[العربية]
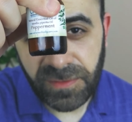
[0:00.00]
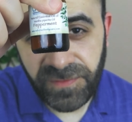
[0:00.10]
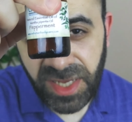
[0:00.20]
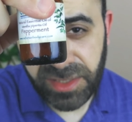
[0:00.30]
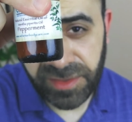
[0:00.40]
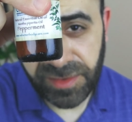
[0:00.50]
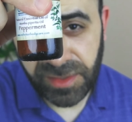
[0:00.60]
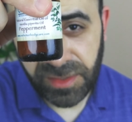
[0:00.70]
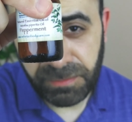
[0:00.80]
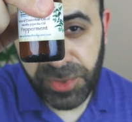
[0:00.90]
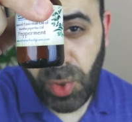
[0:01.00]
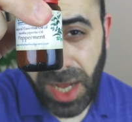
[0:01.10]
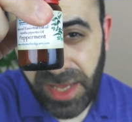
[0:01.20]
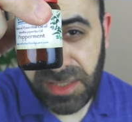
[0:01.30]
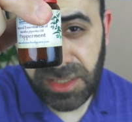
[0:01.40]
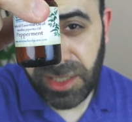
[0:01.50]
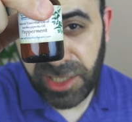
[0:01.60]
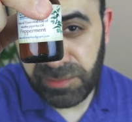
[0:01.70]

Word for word: فعلا بيعادل